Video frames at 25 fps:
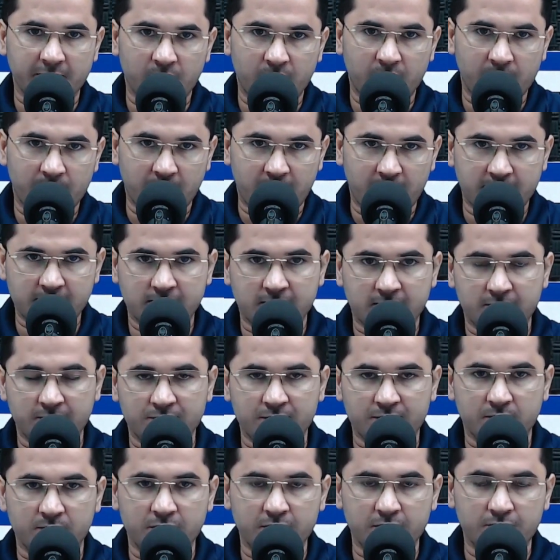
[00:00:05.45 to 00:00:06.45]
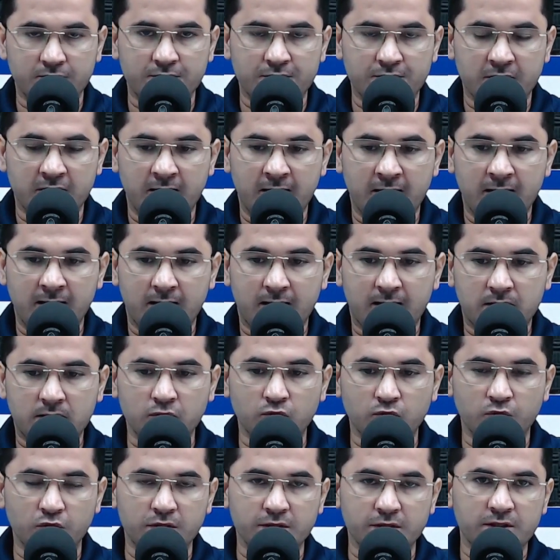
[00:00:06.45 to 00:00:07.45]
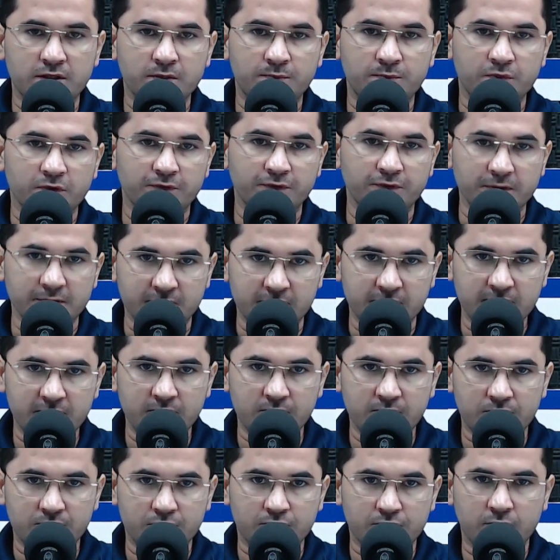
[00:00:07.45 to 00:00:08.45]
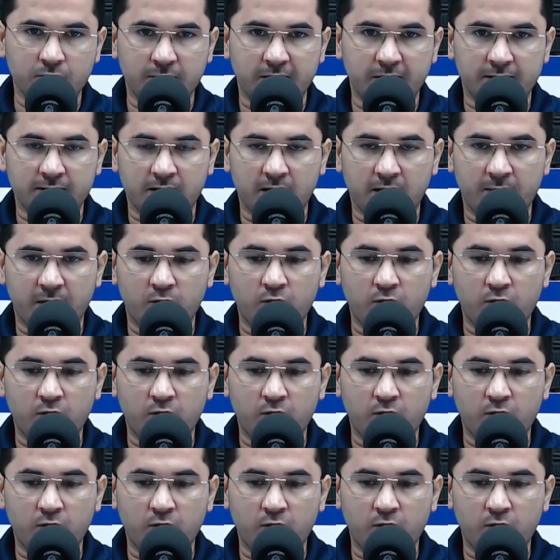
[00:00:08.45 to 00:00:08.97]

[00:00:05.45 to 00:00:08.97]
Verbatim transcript: Um abraço aí aos amigos aqui do município vizinho de Urubretama,